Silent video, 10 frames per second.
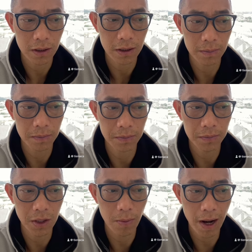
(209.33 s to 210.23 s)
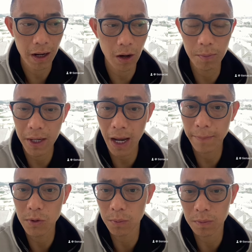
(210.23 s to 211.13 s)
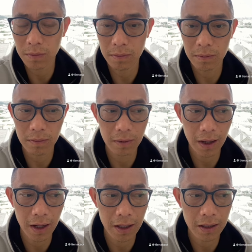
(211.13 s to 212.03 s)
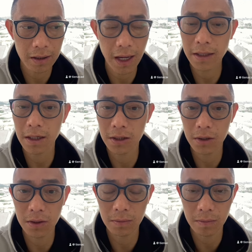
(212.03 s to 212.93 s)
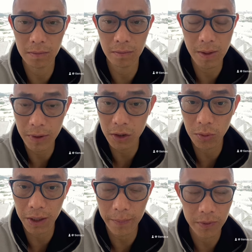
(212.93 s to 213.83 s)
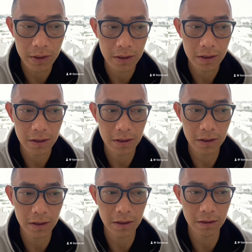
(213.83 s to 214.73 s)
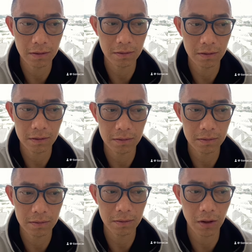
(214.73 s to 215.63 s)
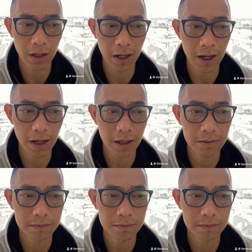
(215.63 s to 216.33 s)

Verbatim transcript: uh, nếu bạn không biết áp dụng cái giá trị bên mình cung cấp thì gọi là